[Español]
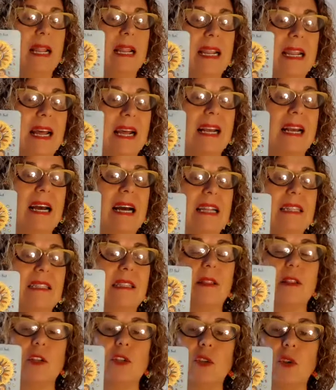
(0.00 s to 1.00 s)
La
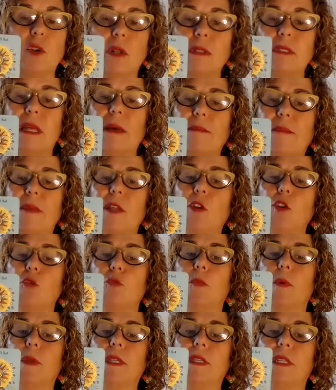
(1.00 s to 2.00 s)
carta del sol también
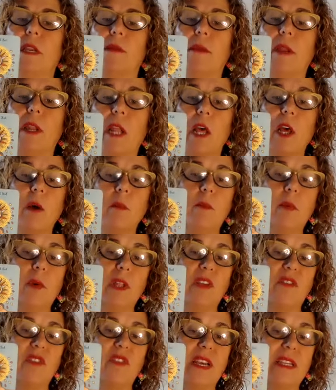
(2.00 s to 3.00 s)
nos puede servir
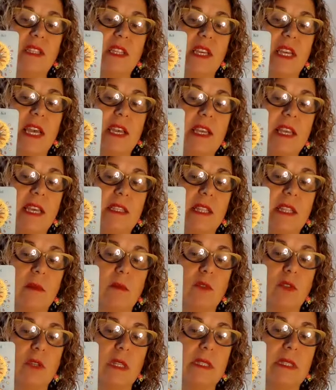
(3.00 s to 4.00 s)
porque fíjate que aquí ya
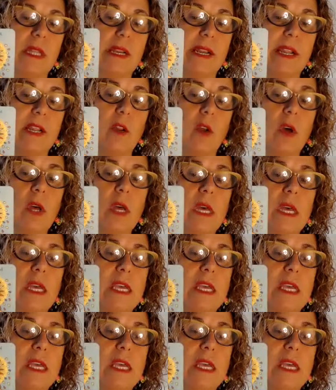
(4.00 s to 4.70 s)
tenemos el terreno